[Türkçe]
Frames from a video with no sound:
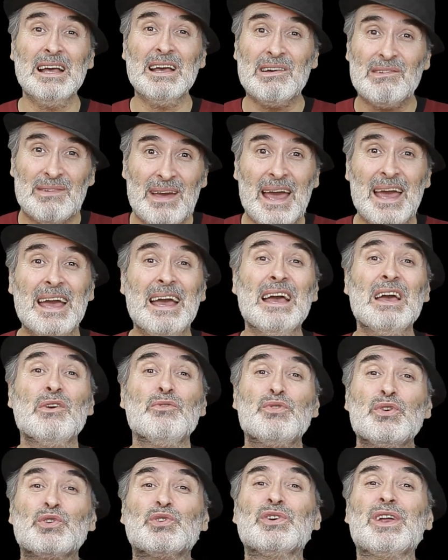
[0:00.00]
ve
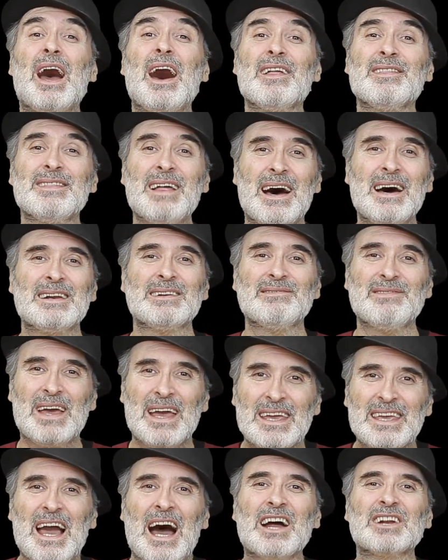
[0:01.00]
figüranlar ve
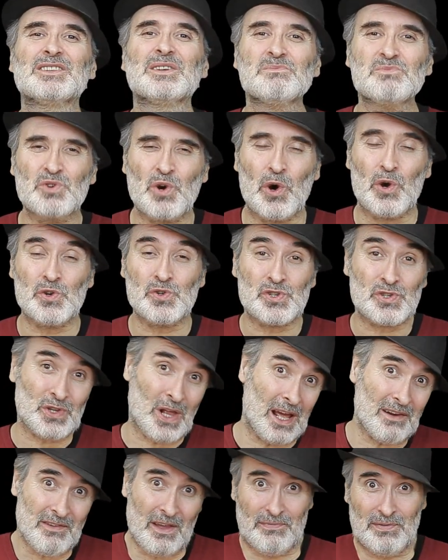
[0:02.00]
yardımcı
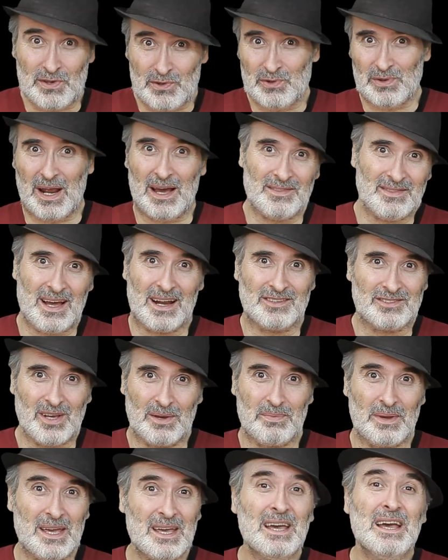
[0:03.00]
oyuncular ve figüranlar
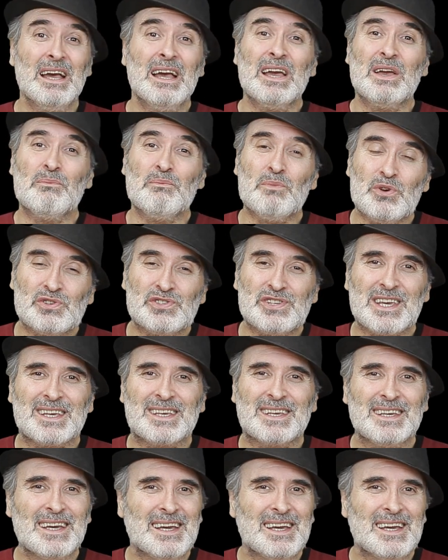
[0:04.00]
tabi müzik,